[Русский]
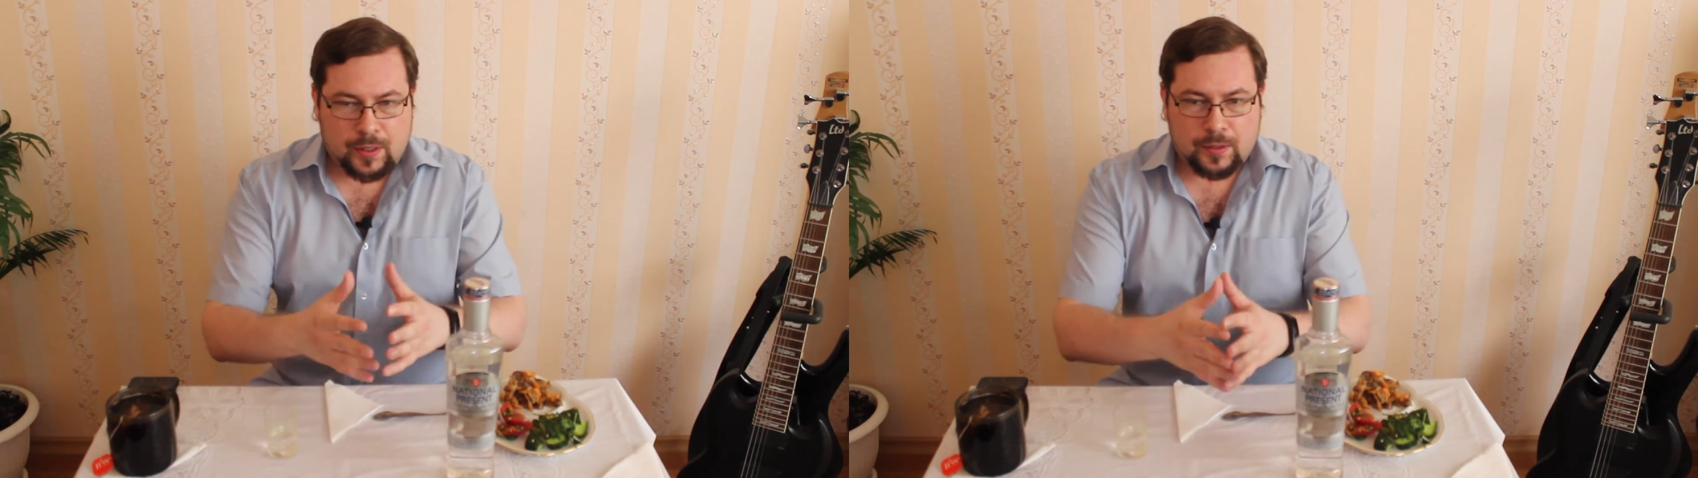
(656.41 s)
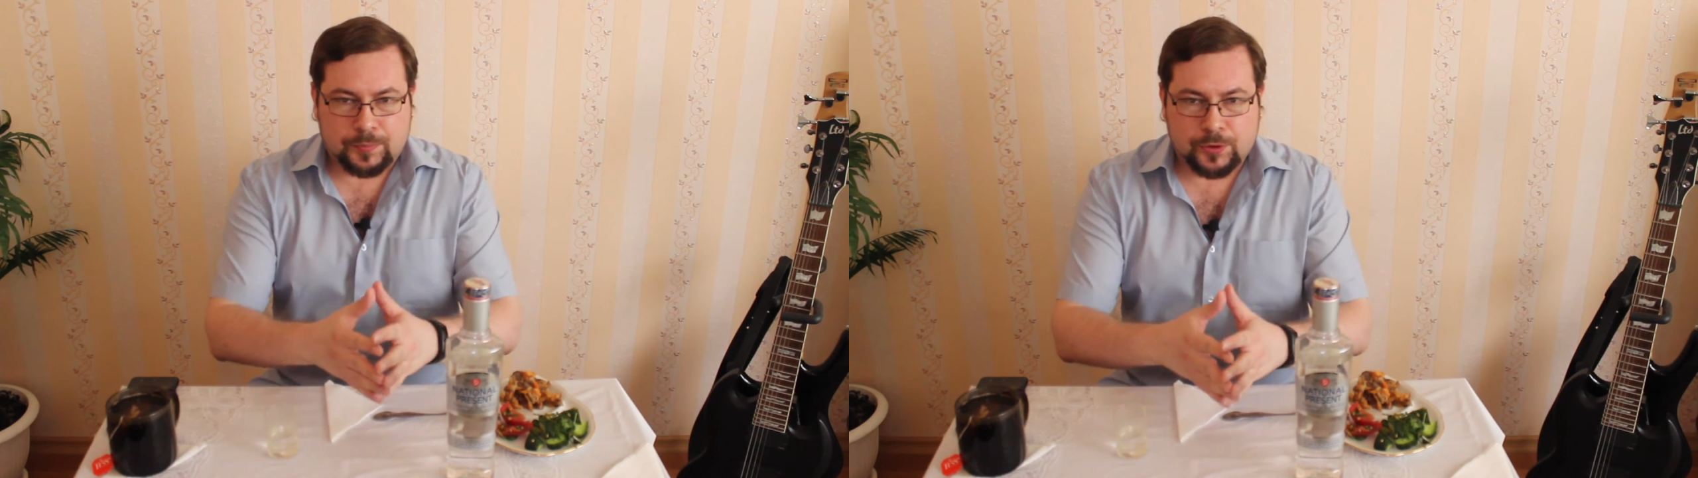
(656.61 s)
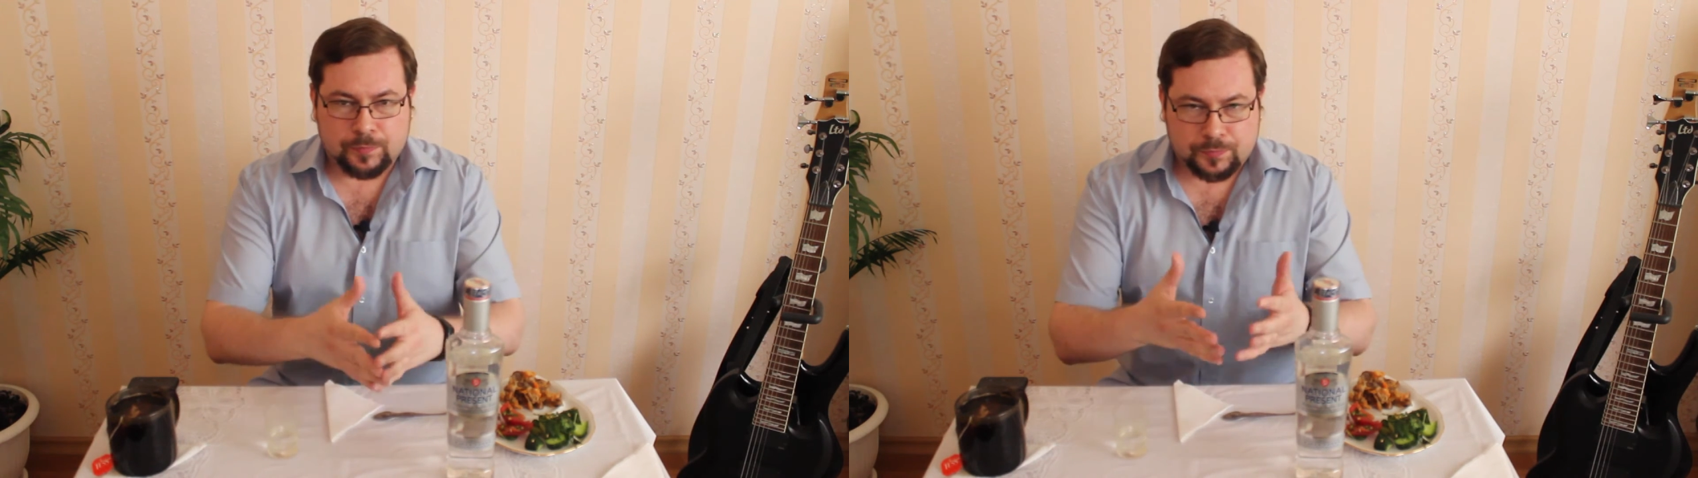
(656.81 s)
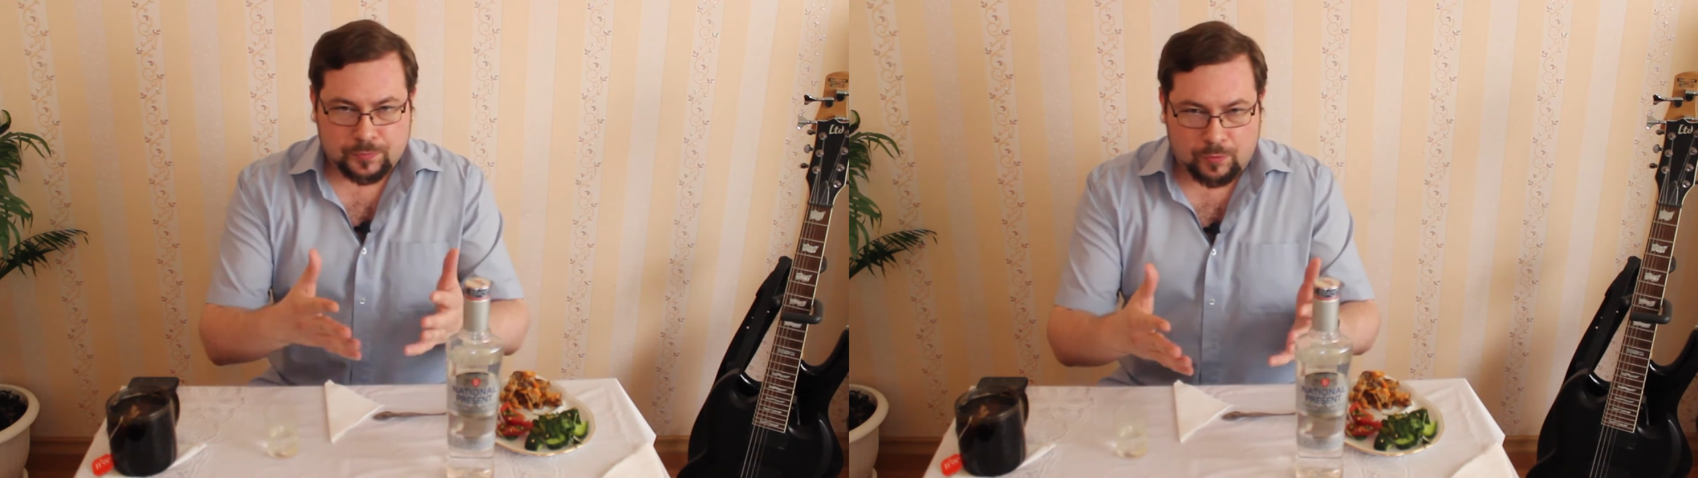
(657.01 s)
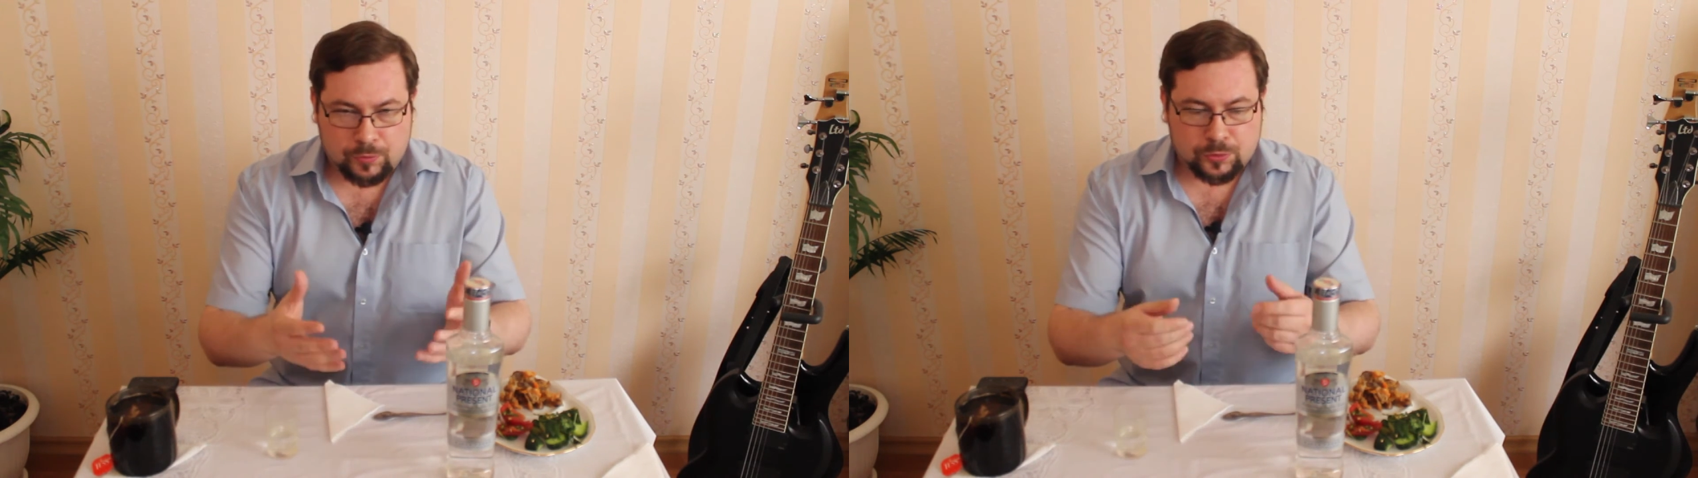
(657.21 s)
а, пьем
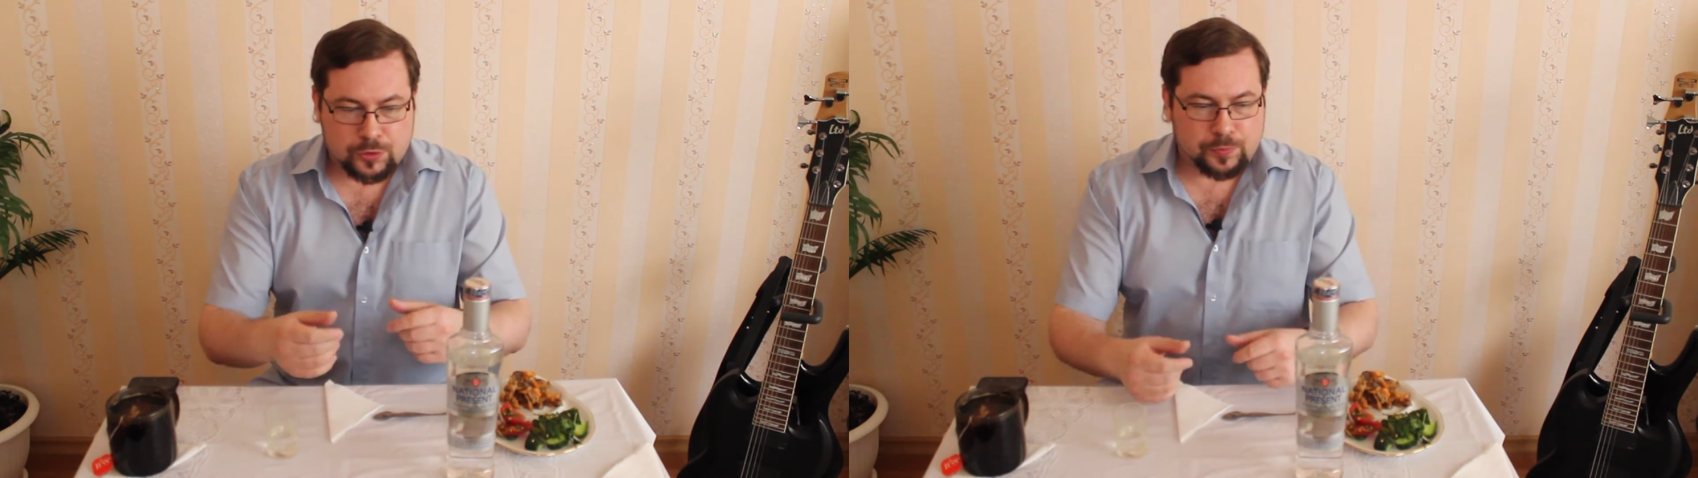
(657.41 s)
воду и